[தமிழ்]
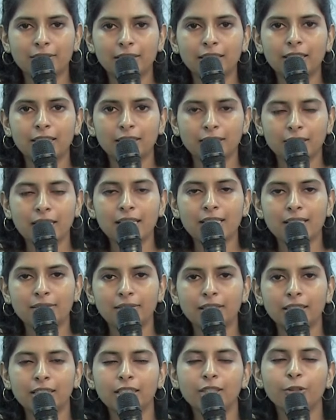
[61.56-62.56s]
வந்து ஜிஎஸ்
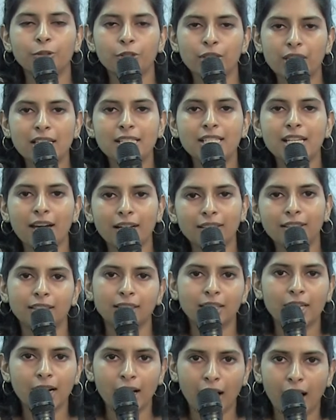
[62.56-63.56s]
வந்து கொஞ்சம் ஈஸியாக
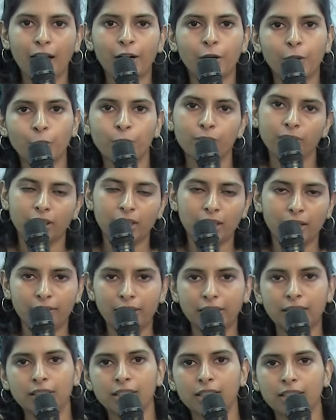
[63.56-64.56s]
இருந்ததுக்கு காரணம் இங்கே
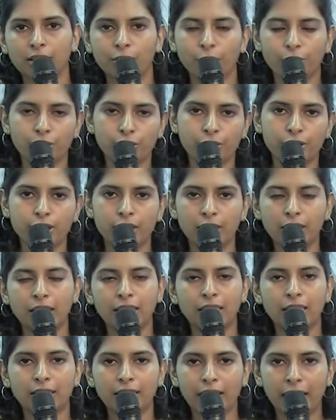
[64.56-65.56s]
வந்து கொஞ்சம்
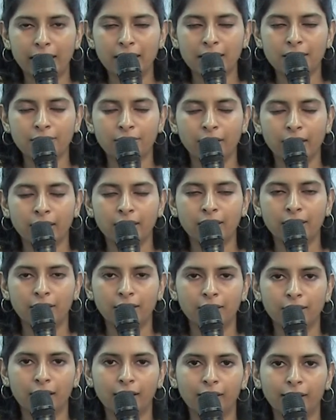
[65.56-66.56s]
சார்கிட்டேன்னு கைடன்ஸ்
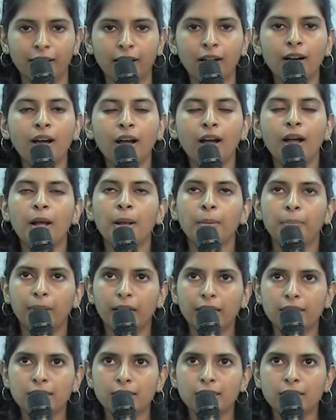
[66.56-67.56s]
வாங்கினதுனால தான்
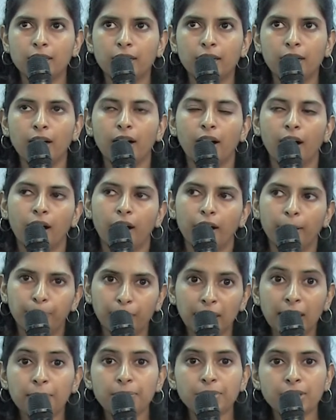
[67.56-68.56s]
ப்ளஸ்
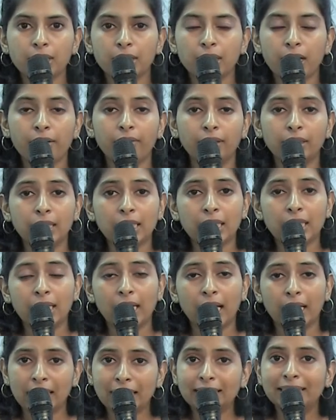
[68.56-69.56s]
ப்ரிலிம்ஸ்க்கு நான் வந்து இங்கே
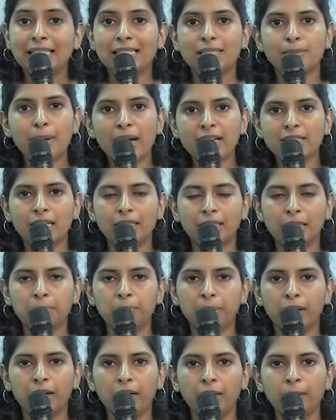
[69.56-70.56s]
நிறைய டெஸ்ட் பேட்ச் அட்டன்
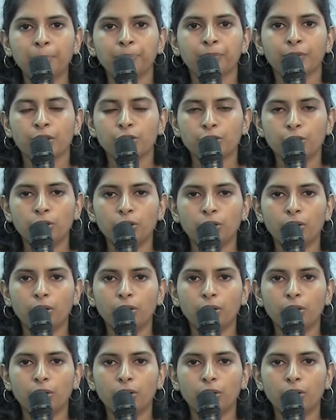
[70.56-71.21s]
பண்ணேன் ஸோ